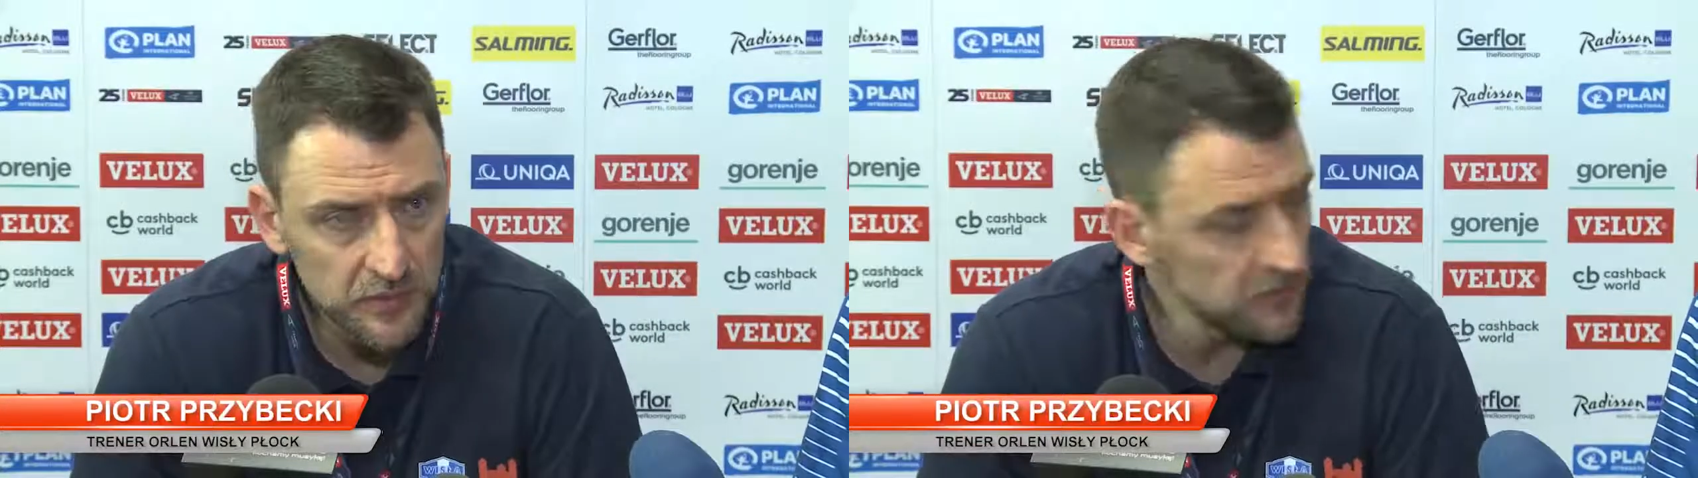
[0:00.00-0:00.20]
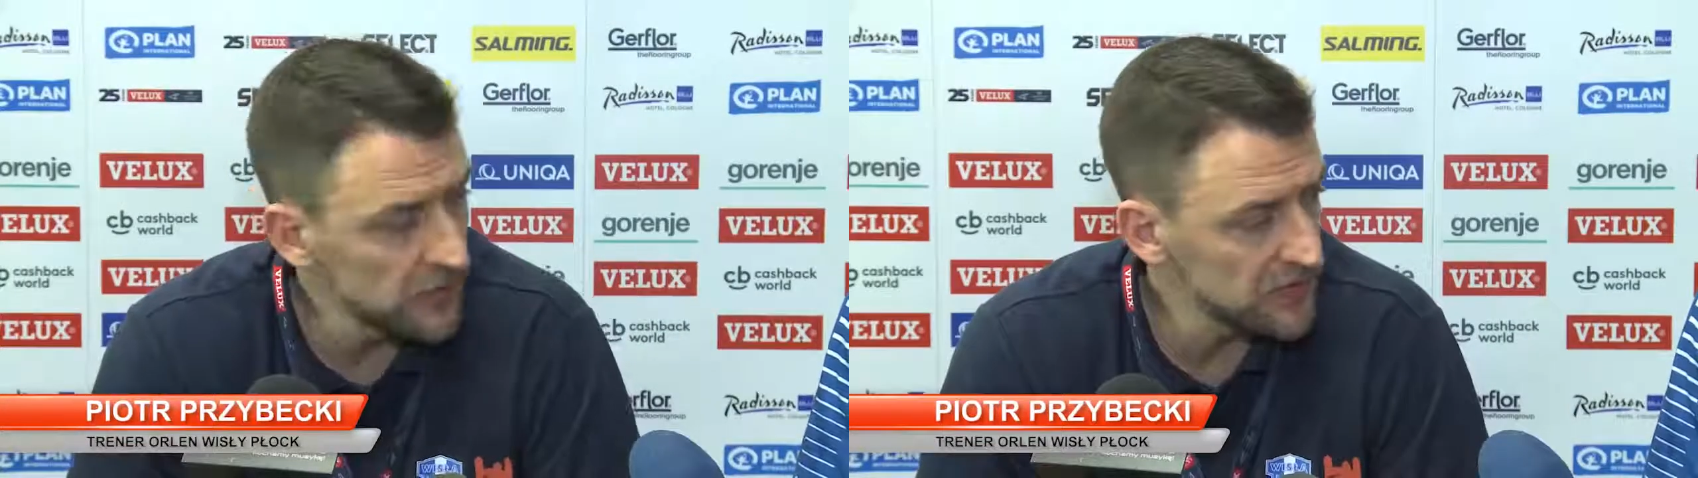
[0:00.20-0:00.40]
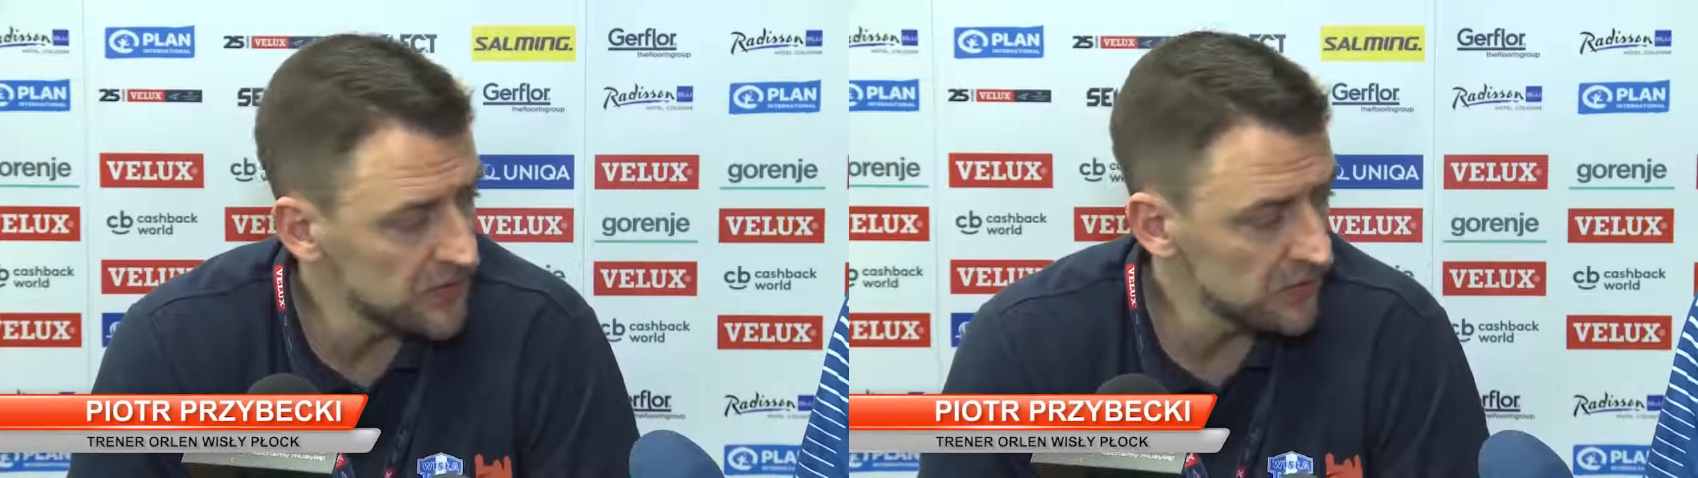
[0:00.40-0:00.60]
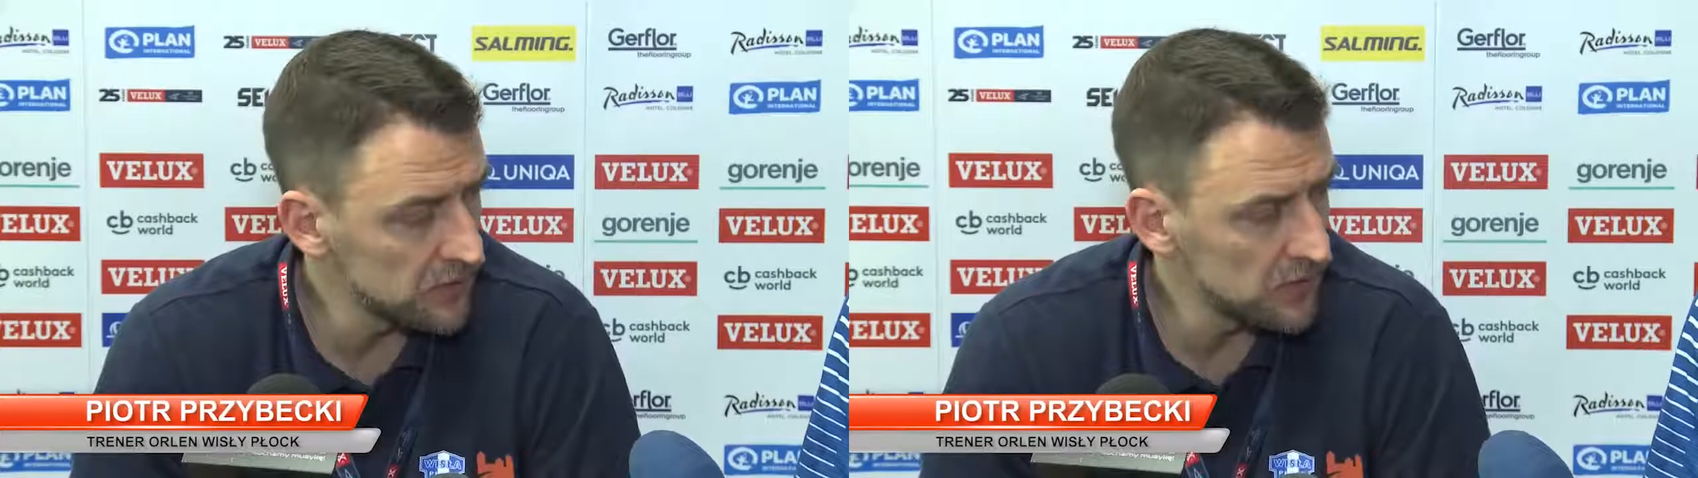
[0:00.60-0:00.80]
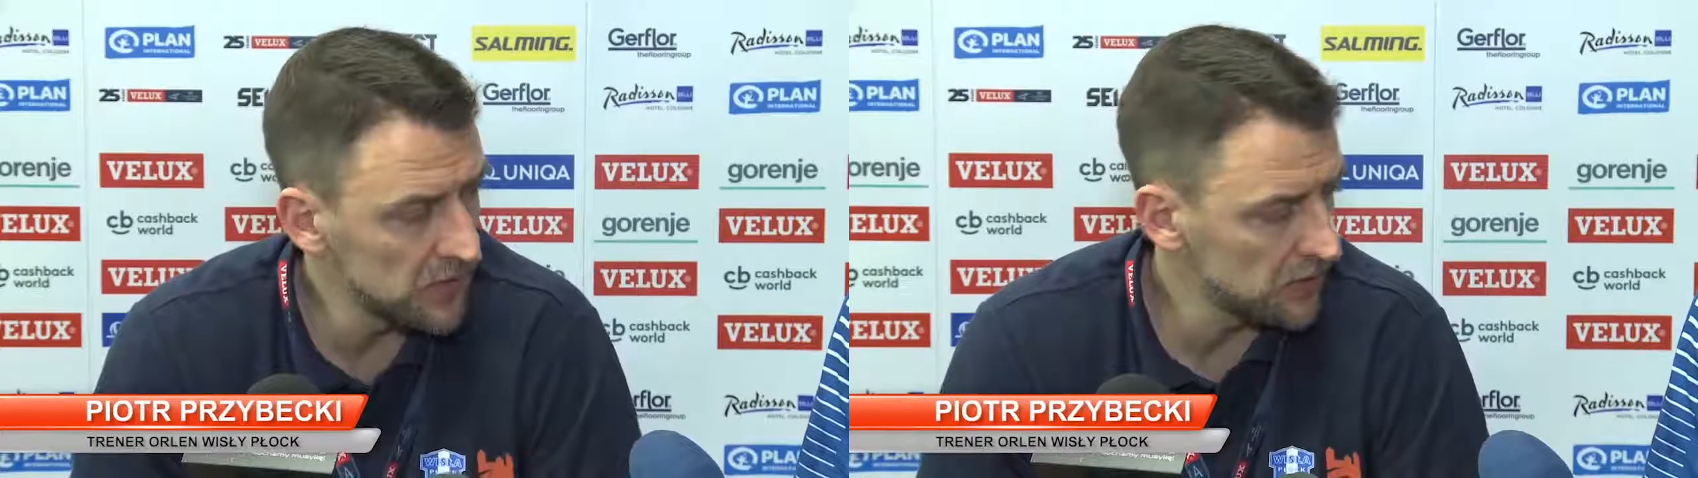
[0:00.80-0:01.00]
Musimy wykorzystać to,
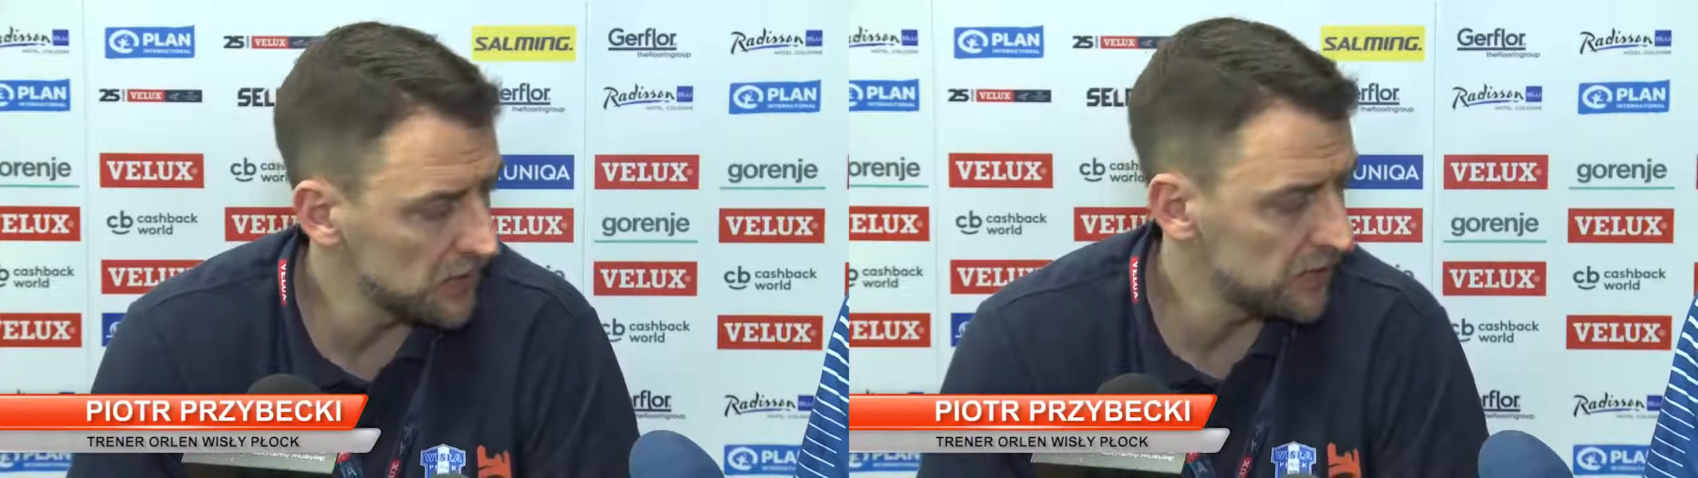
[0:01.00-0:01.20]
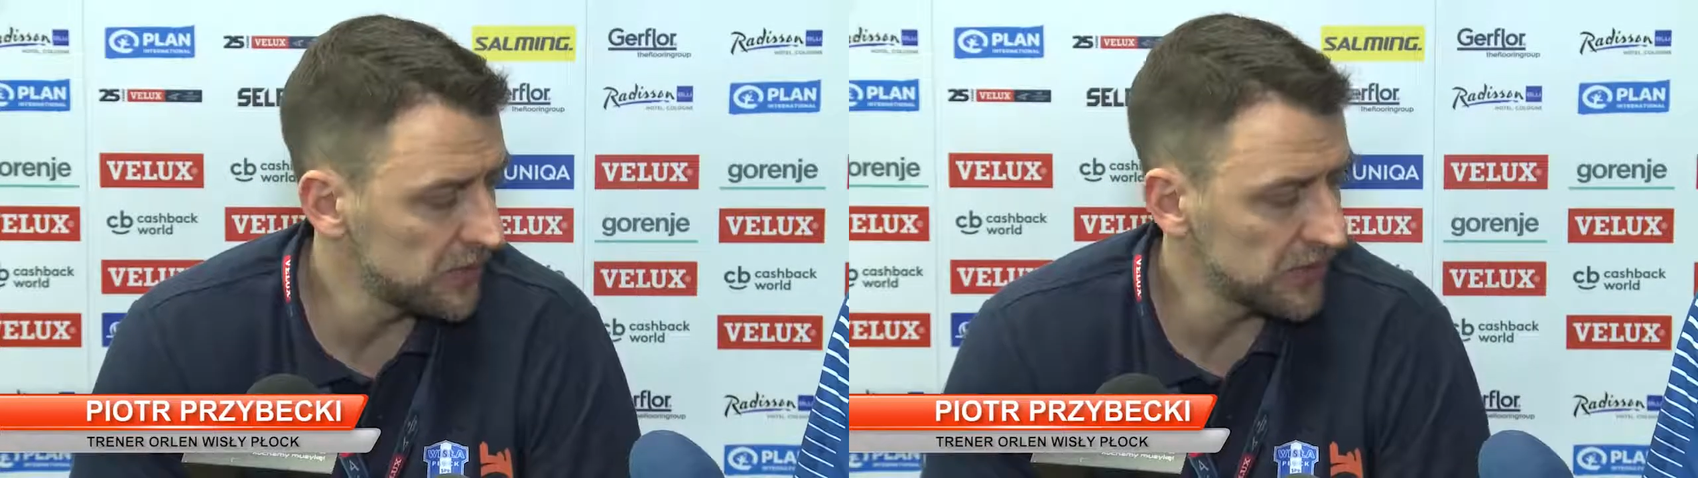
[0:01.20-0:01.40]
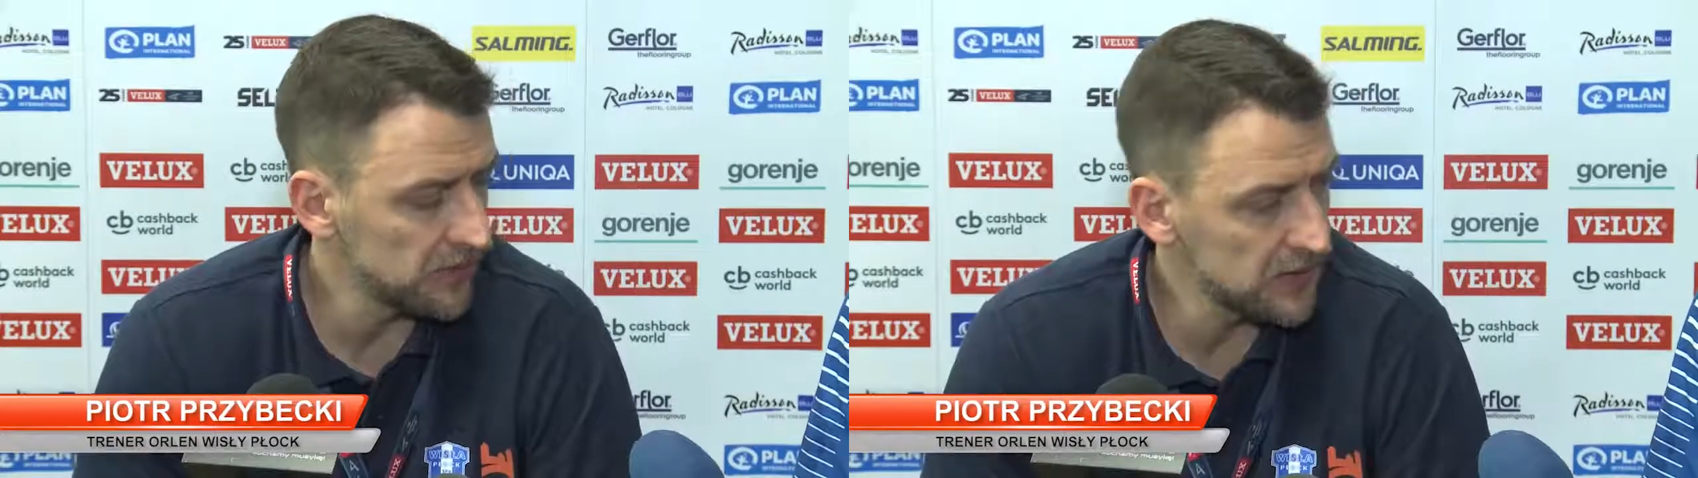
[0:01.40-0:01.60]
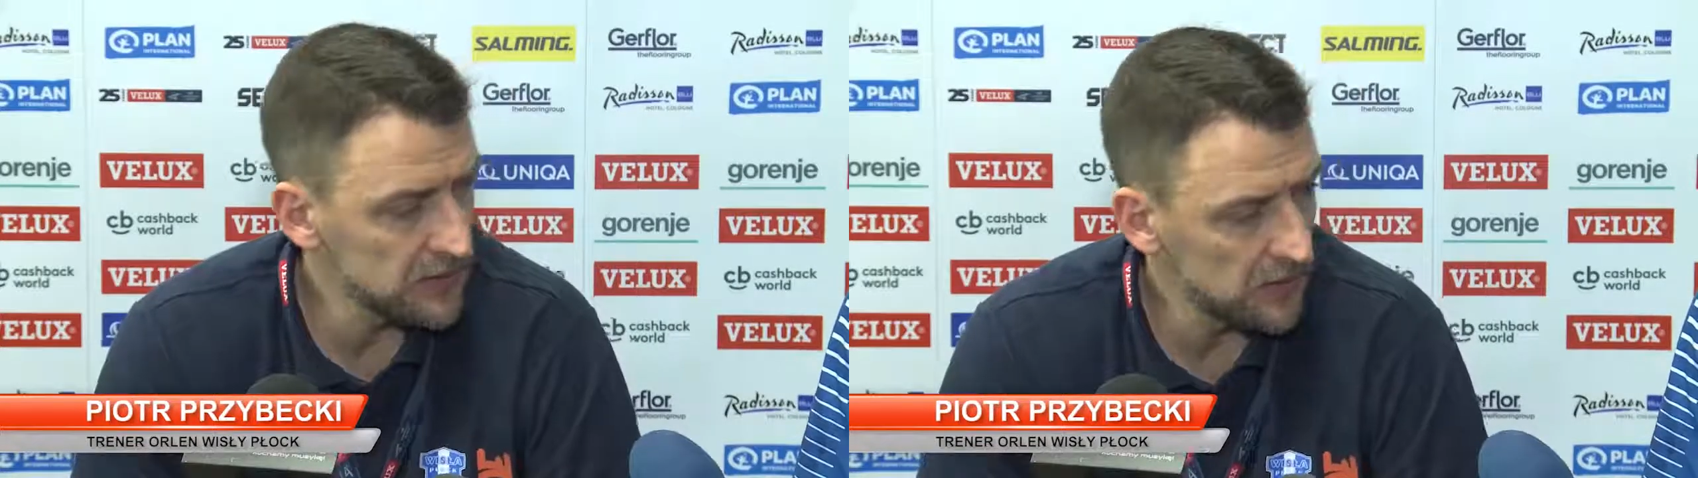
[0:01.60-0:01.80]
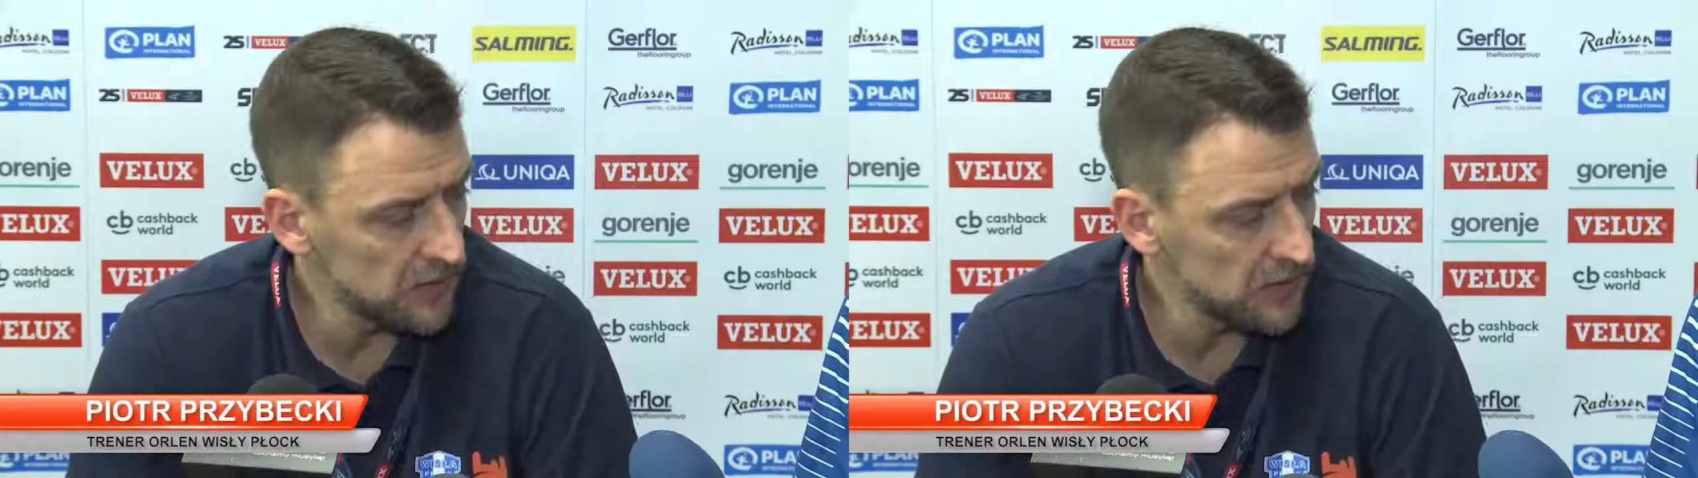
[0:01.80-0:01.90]
że Marko chyba wraca,